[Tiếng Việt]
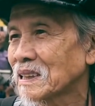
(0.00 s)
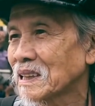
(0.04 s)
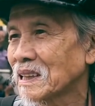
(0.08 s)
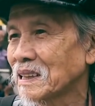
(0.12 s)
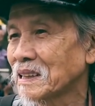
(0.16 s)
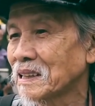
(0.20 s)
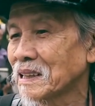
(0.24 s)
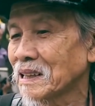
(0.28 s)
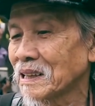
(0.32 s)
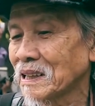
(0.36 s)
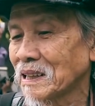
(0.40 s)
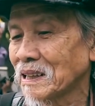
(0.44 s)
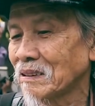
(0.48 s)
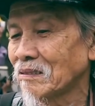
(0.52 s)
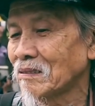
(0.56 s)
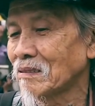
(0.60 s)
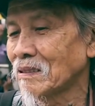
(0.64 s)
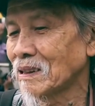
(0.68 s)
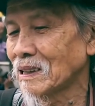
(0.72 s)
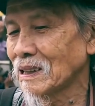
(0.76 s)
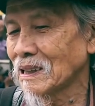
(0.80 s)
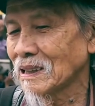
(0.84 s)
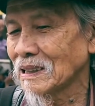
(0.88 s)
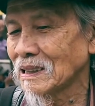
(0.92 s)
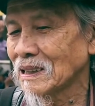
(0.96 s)
Cái này
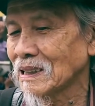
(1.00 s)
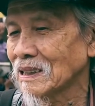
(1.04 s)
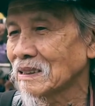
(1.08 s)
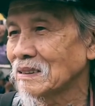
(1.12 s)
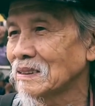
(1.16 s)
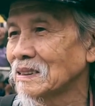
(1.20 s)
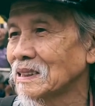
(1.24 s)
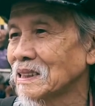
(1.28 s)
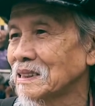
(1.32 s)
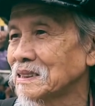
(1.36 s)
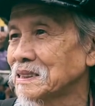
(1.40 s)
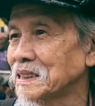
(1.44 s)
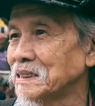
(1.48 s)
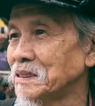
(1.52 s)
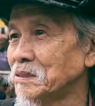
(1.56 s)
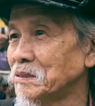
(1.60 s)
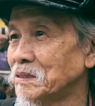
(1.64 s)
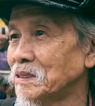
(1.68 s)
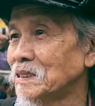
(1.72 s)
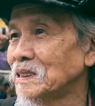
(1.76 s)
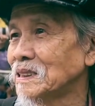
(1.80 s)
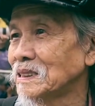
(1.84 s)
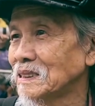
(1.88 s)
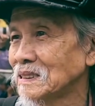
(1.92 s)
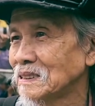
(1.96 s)
hoa là nó ở
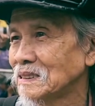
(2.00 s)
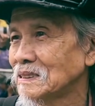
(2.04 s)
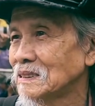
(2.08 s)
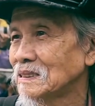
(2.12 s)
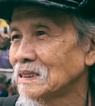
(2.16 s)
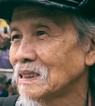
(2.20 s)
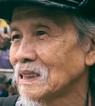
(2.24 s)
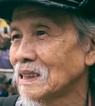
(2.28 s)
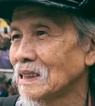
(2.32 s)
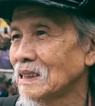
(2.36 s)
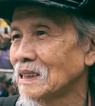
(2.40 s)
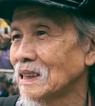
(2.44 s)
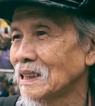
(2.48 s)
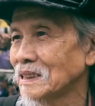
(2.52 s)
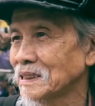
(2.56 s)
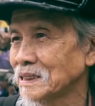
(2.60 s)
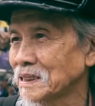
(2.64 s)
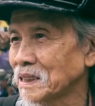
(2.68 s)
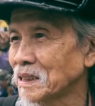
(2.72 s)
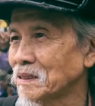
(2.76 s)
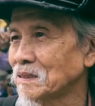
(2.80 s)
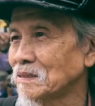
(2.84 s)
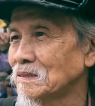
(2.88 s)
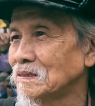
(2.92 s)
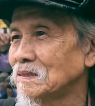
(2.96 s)
trên núi, ở Lai
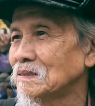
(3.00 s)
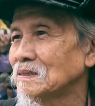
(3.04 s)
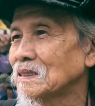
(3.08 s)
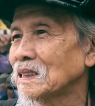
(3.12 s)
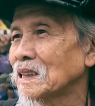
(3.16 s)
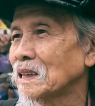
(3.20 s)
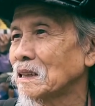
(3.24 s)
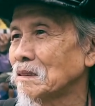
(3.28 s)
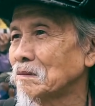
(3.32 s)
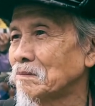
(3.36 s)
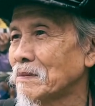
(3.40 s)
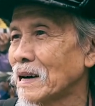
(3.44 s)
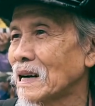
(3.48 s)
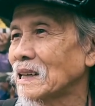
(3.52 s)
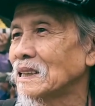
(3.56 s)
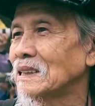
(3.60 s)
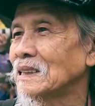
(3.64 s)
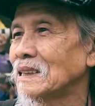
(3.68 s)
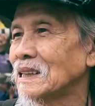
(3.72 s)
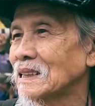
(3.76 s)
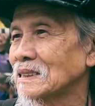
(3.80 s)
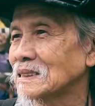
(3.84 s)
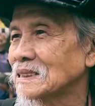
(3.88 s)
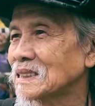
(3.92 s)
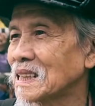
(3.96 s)
Châu, Cao Bằng,
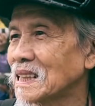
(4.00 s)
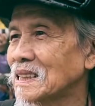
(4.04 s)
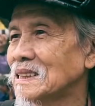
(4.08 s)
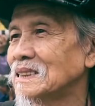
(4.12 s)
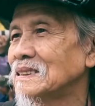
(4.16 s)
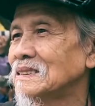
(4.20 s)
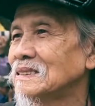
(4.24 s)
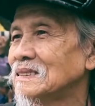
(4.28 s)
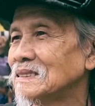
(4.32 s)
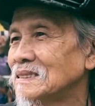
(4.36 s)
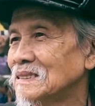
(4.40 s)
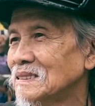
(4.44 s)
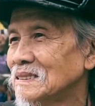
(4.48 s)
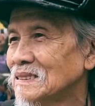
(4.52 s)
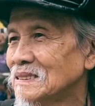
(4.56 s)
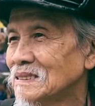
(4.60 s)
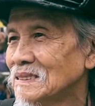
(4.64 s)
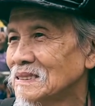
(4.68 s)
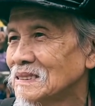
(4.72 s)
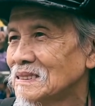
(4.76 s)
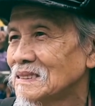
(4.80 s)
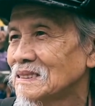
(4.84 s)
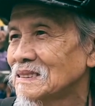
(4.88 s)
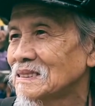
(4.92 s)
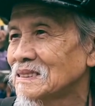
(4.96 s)
Lạng Sơn
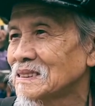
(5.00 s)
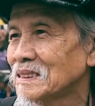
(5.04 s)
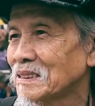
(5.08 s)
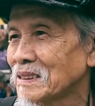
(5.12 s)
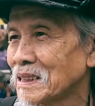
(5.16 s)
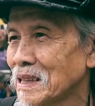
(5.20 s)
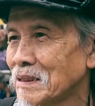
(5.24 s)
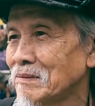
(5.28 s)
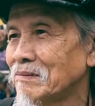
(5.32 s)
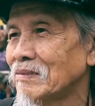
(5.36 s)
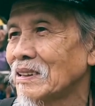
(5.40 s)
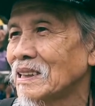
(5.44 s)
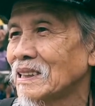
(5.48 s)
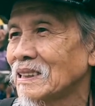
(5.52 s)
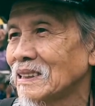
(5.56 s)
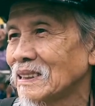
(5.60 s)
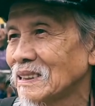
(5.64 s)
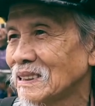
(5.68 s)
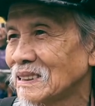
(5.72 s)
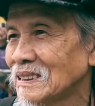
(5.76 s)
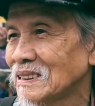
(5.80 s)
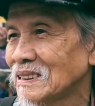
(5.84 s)
rồi đem về.